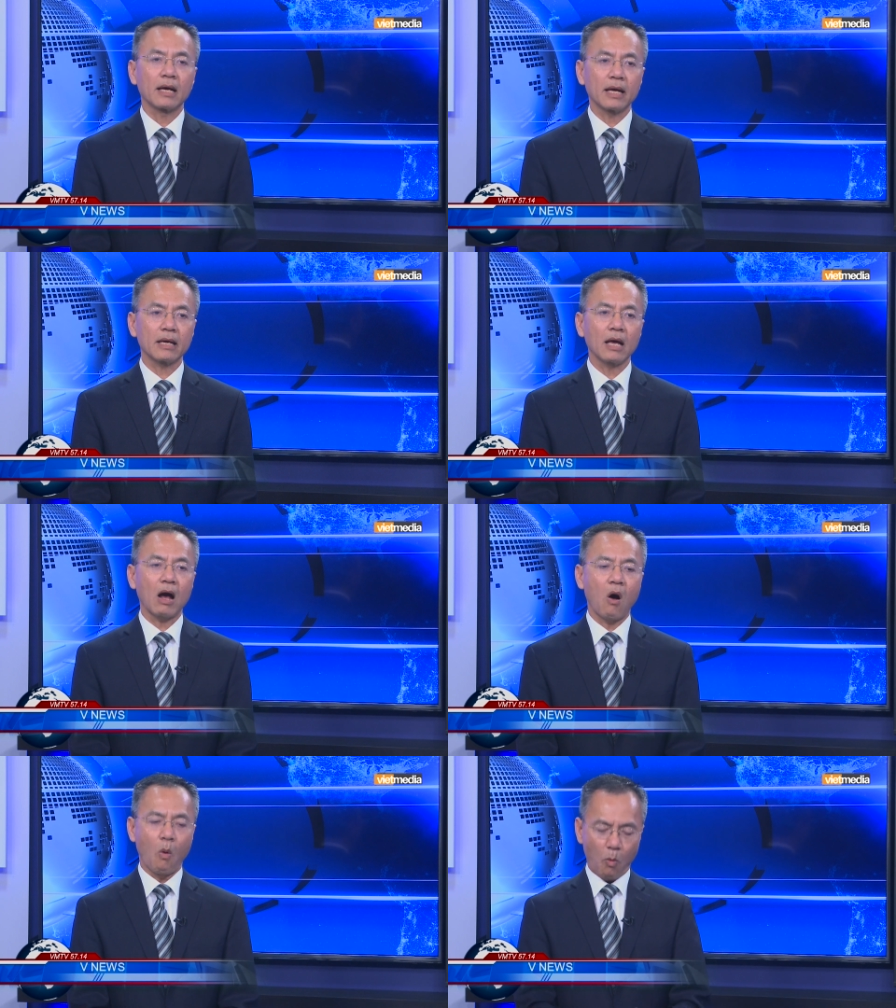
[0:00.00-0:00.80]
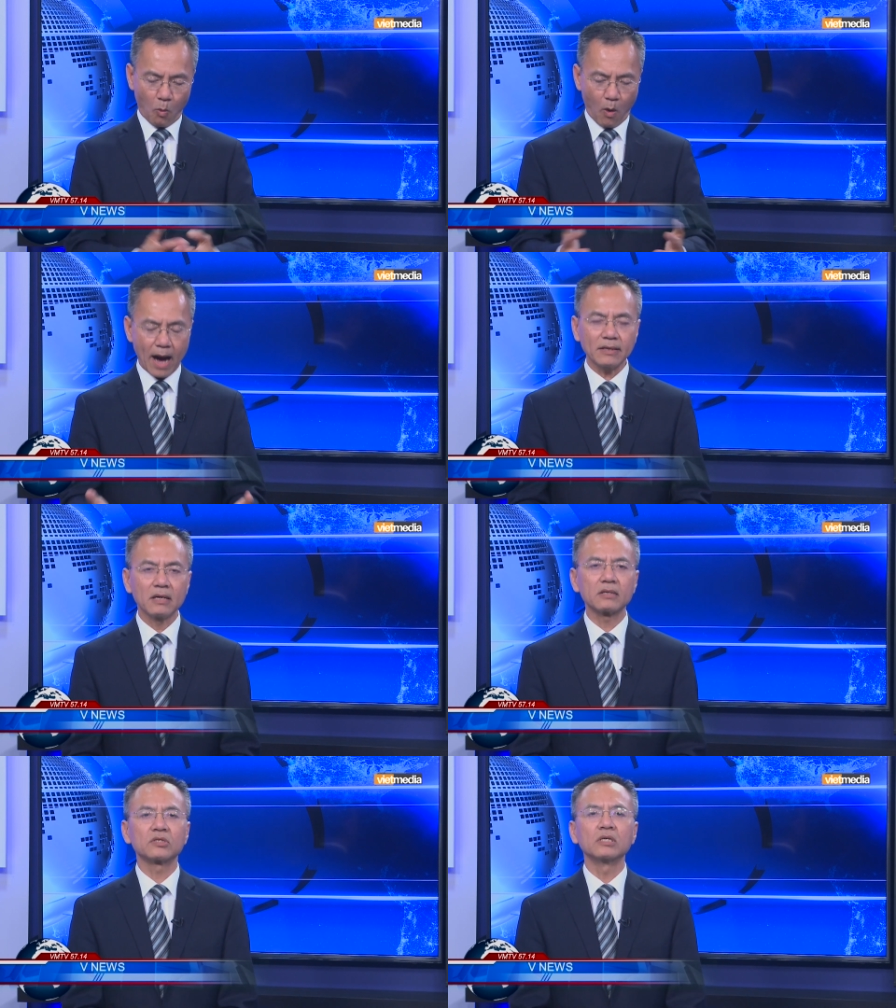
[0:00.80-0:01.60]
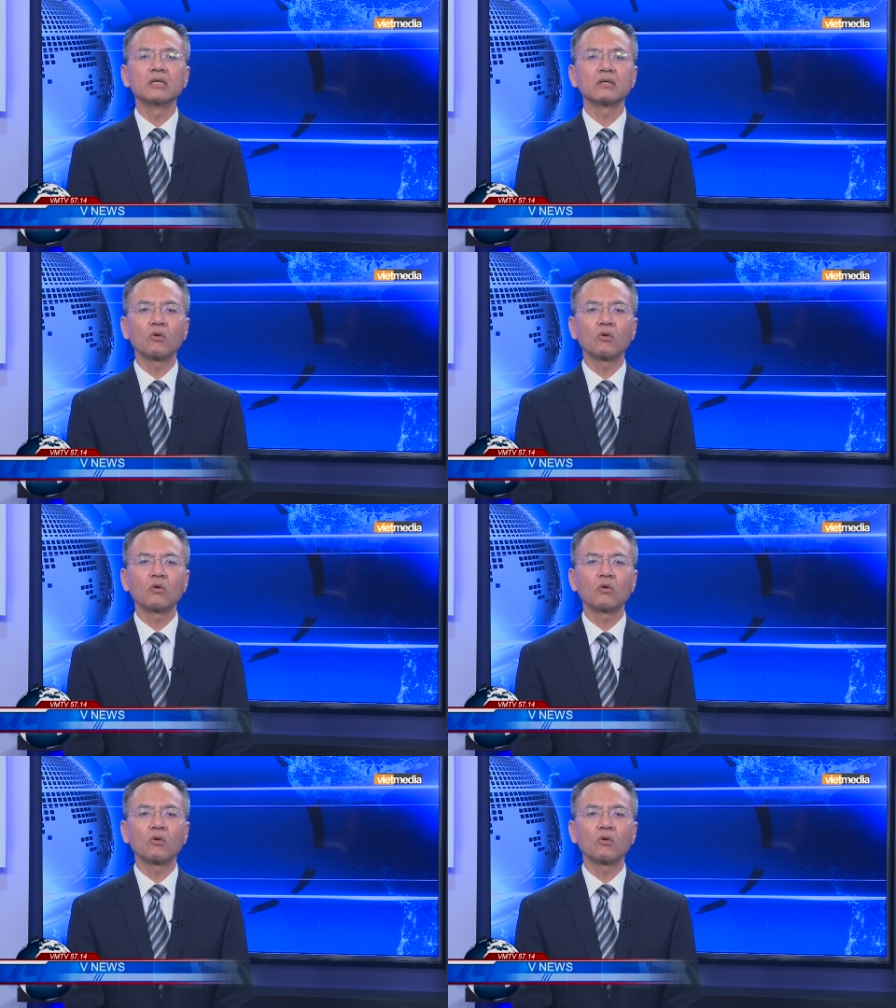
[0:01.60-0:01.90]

cái cái hậu quả thực sự